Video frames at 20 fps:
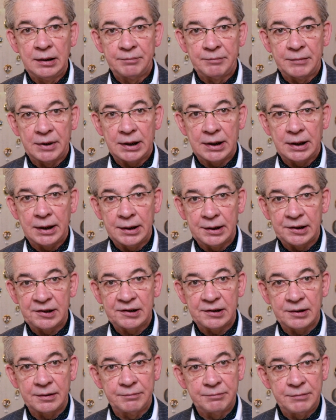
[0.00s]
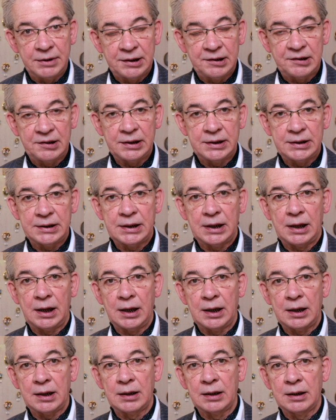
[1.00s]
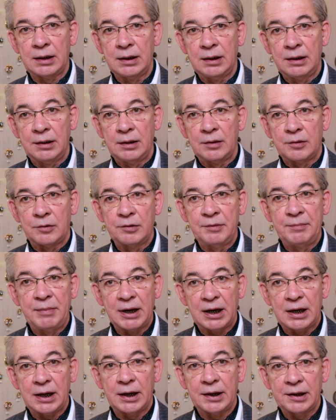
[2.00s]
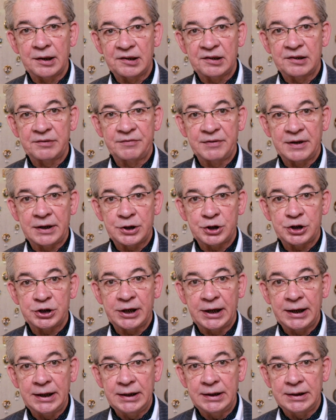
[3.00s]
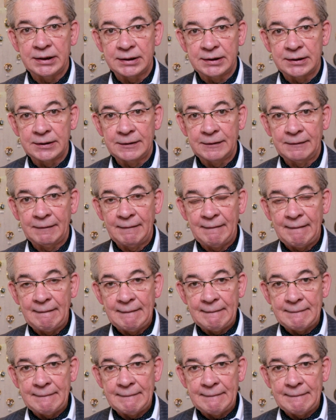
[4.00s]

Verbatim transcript: man kann es mit sich tragen und man kann es verschenken.